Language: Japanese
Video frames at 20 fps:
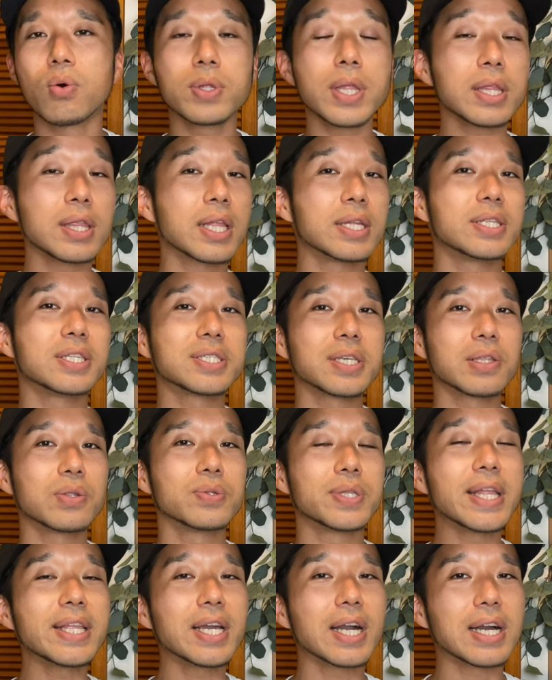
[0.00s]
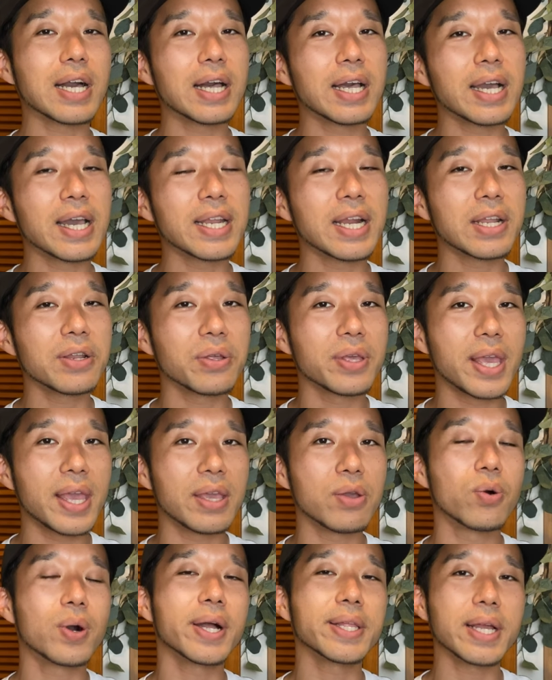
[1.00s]
こうだったんですけど、何か考えられる原
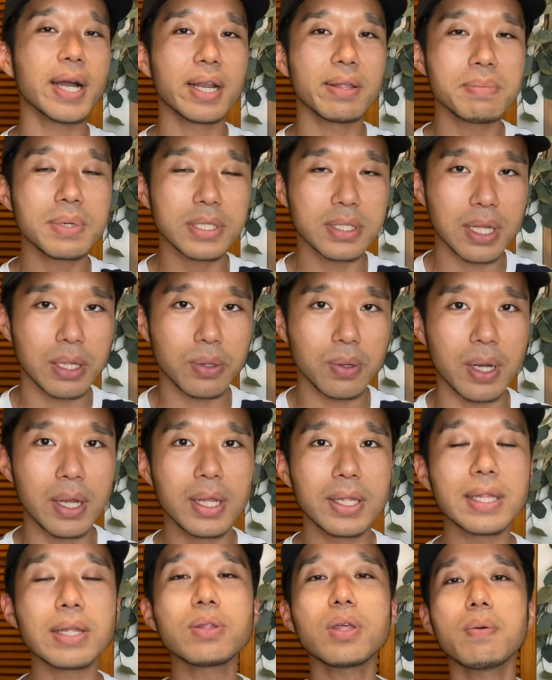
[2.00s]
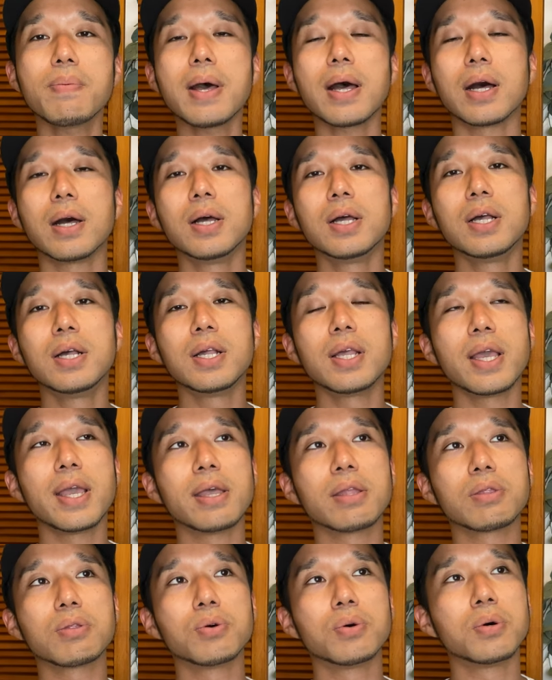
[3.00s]
因他にありますかとか、例えば、
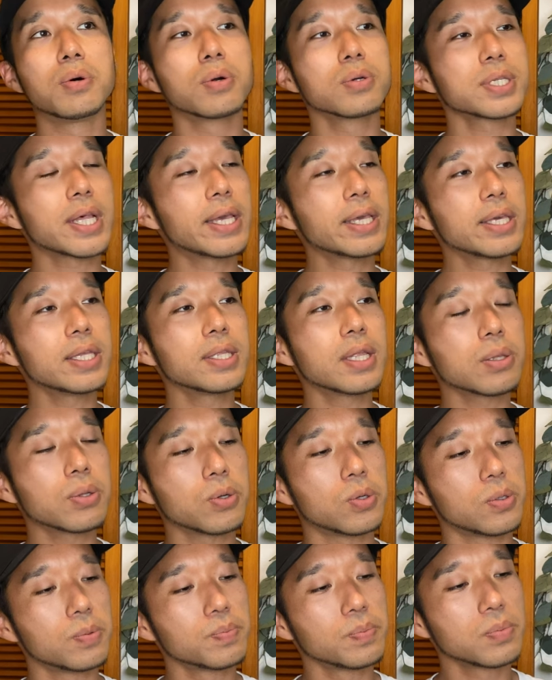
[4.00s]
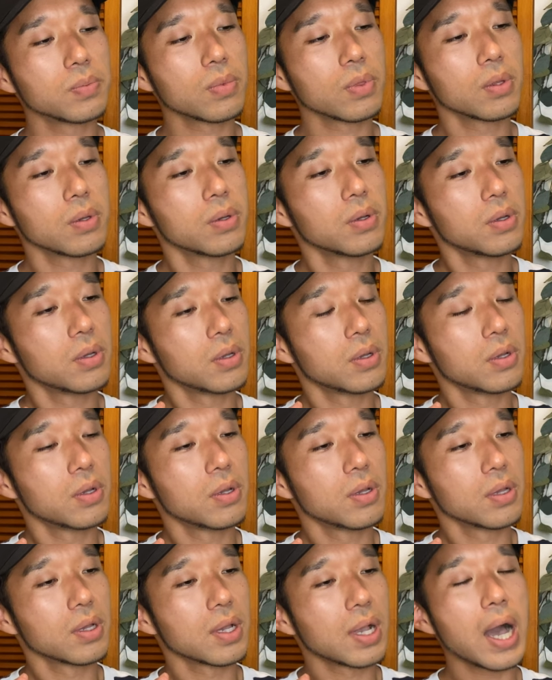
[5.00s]
えっ、ー、と、最近だと、
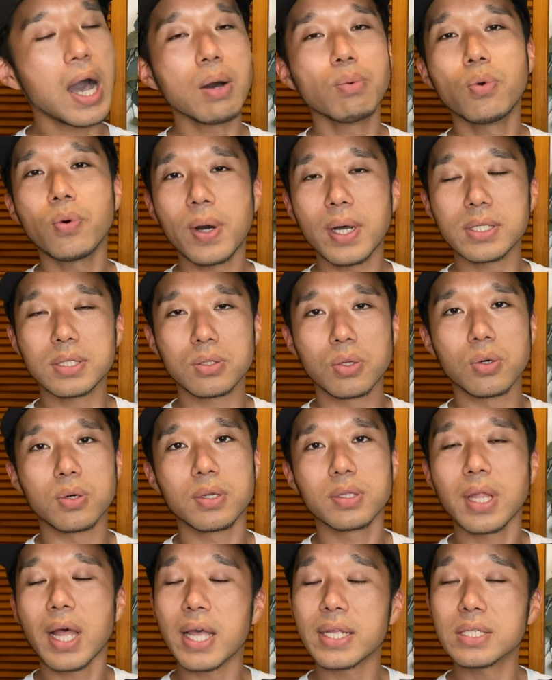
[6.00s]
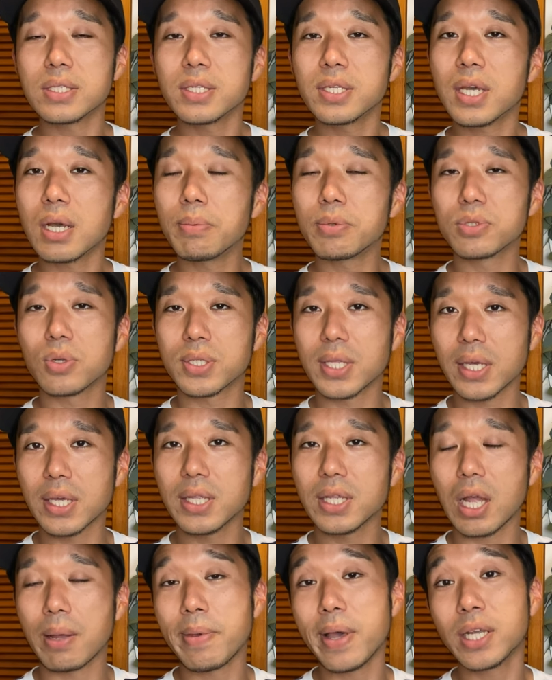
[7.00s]
カーブファースト、炭水化物を最
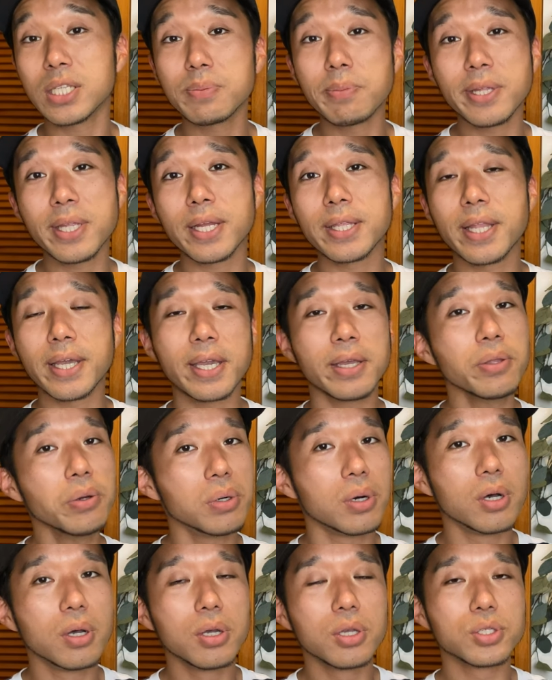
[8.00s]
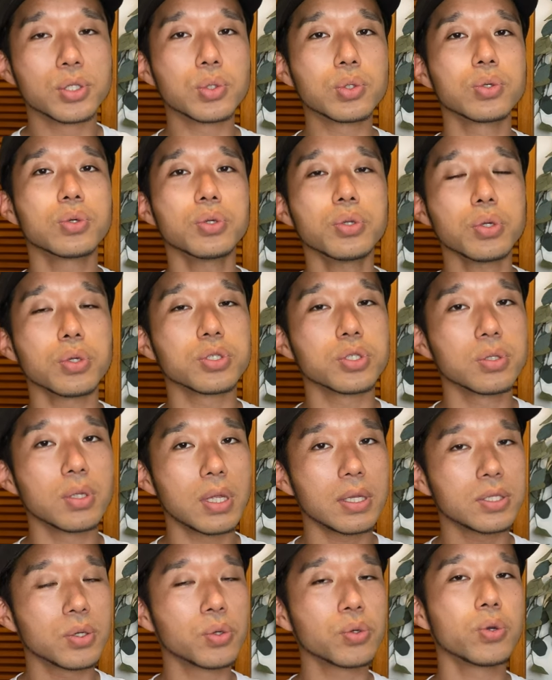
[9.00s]
近食べ始めたんだけど、食後の
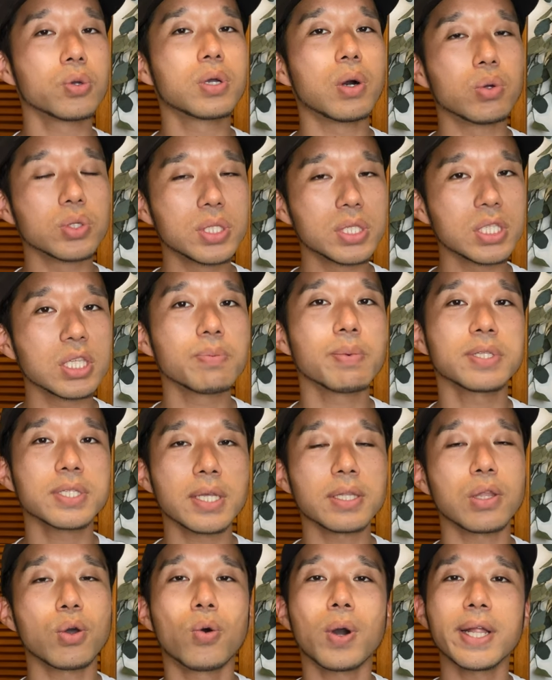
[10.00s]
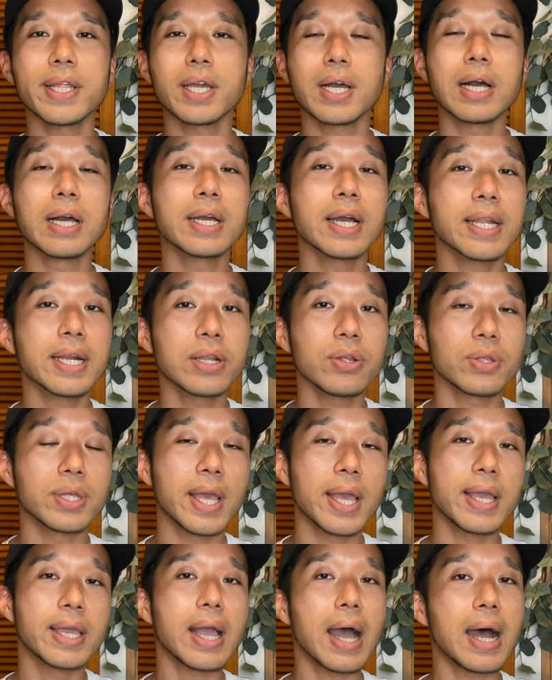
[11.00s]
食欲が落ち着きません。他に考えられる
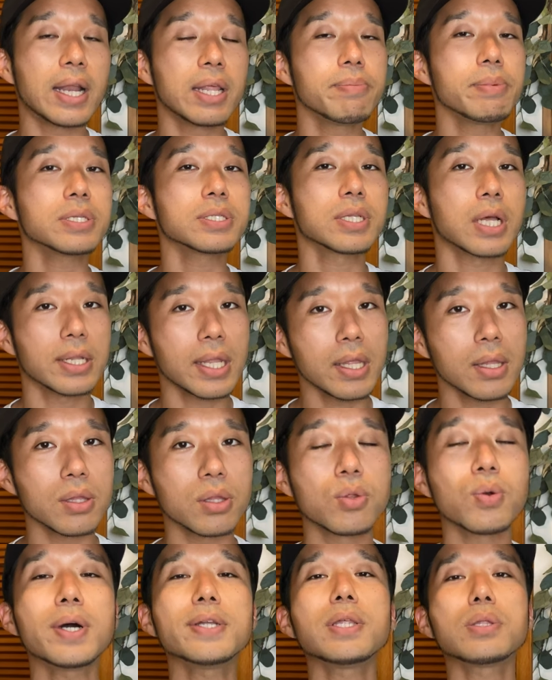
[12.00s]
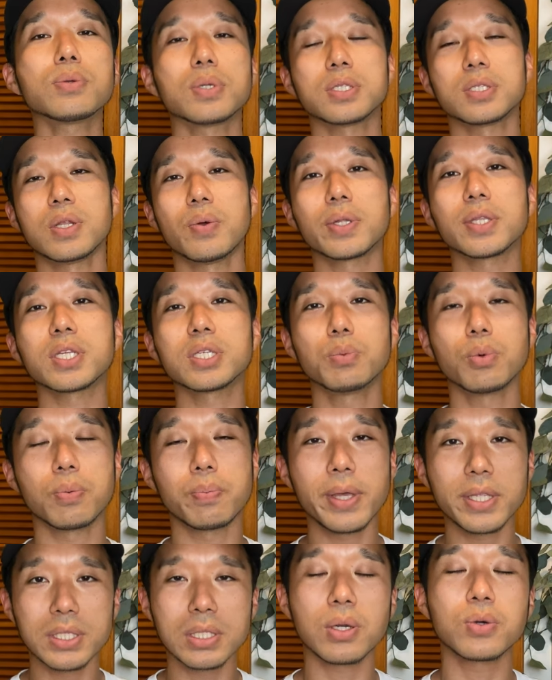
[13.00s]
原因ありますかねとかだとですね、私も
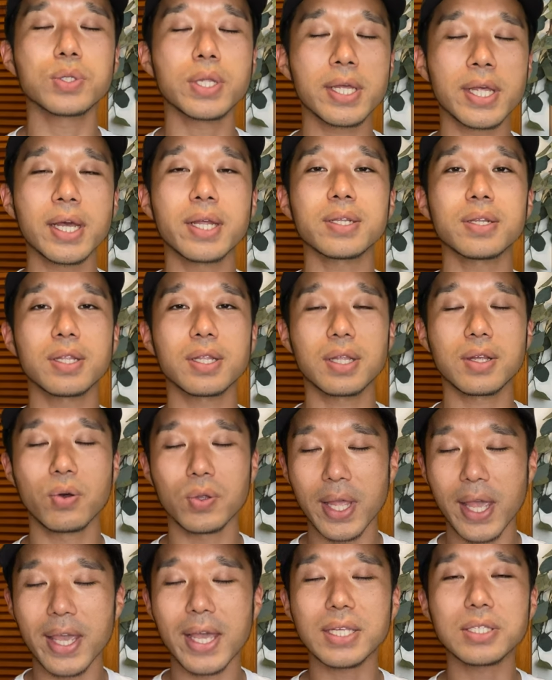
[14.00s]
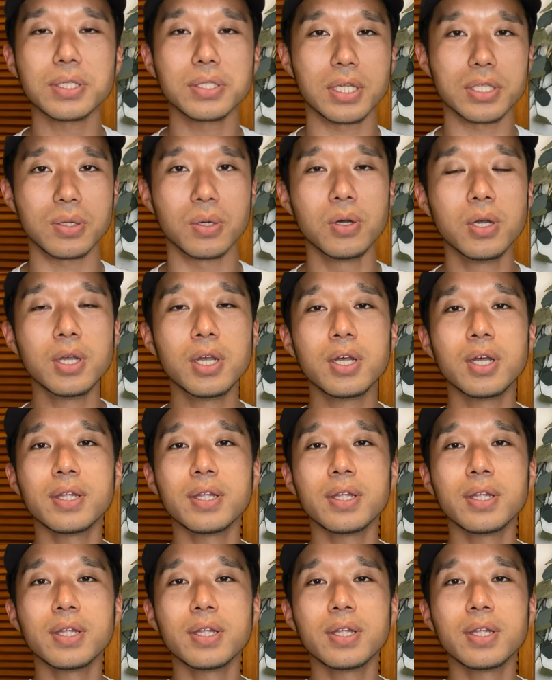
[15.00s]
めっちゃ答え、答えやすいんですよ。